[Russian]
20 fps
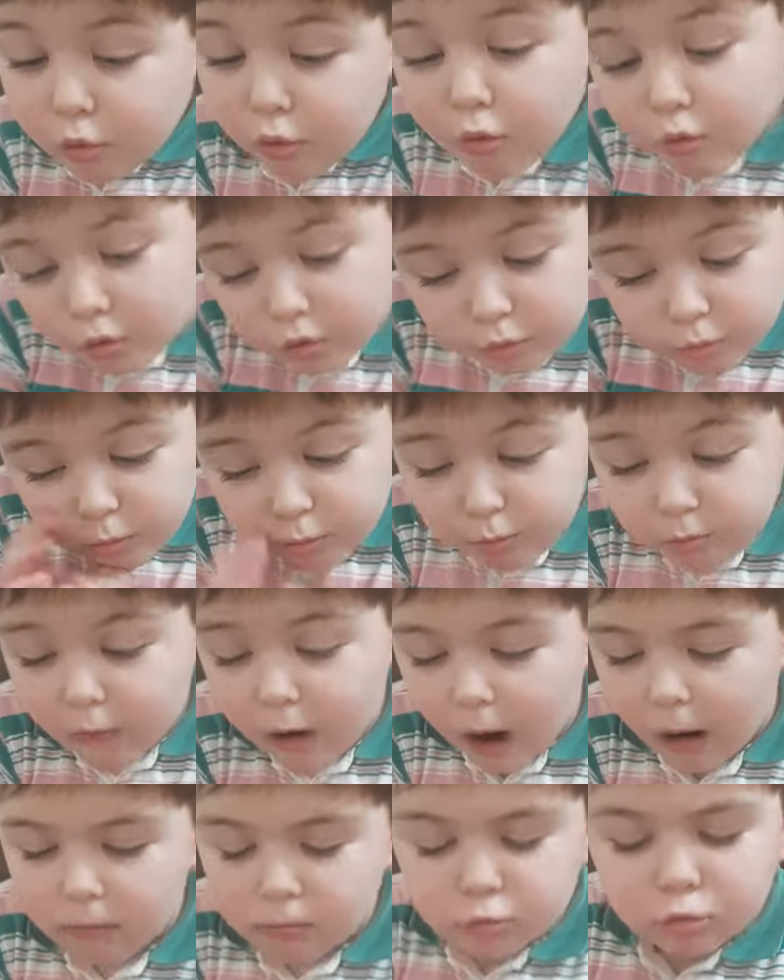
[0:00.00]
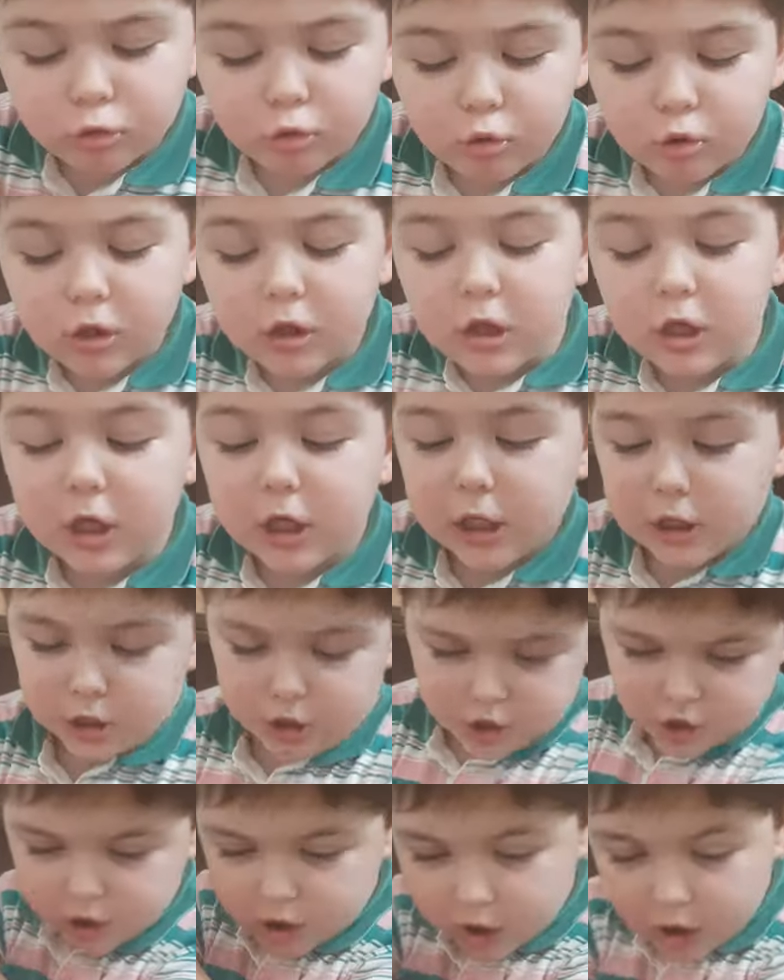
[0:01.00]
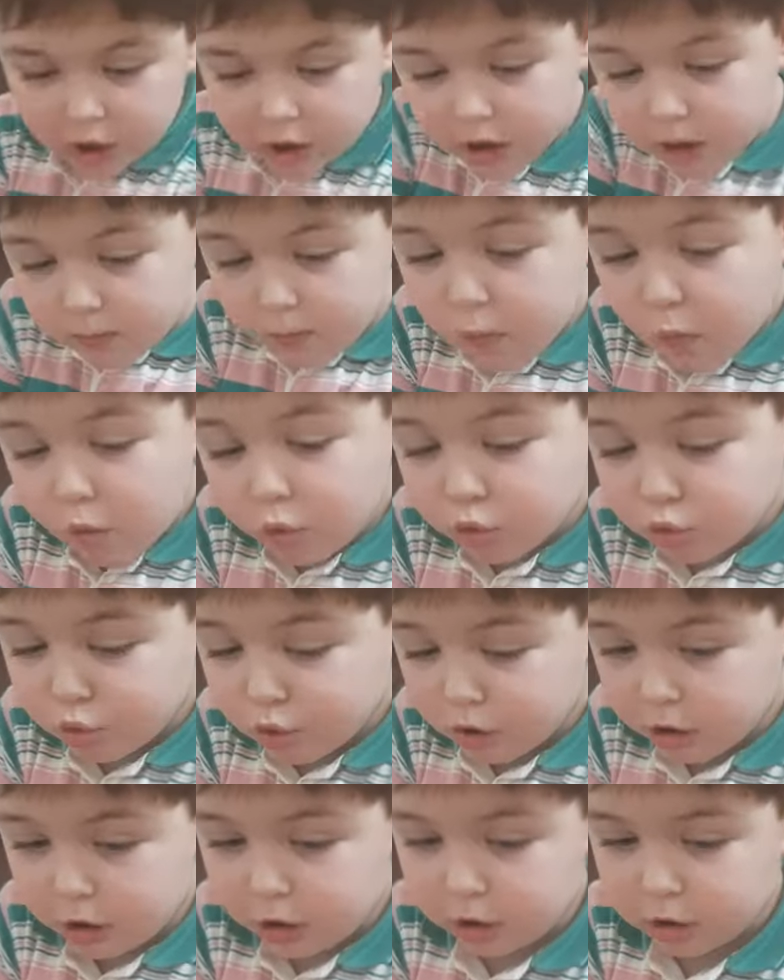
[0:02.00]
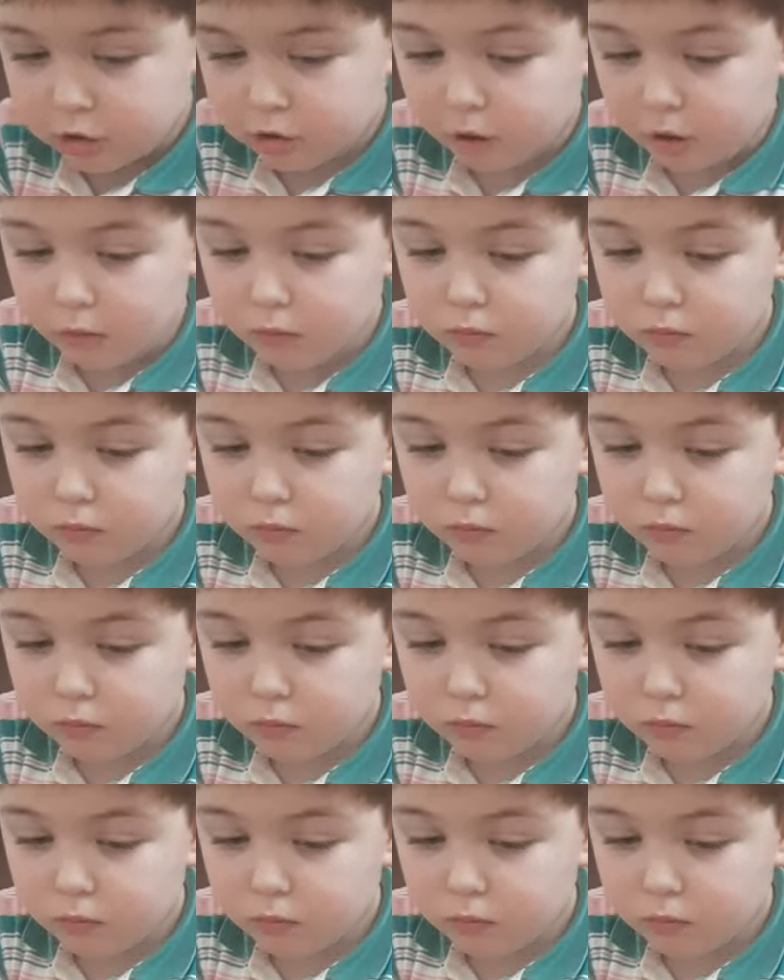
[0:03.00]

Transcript: Ну, ешь, я не буду это.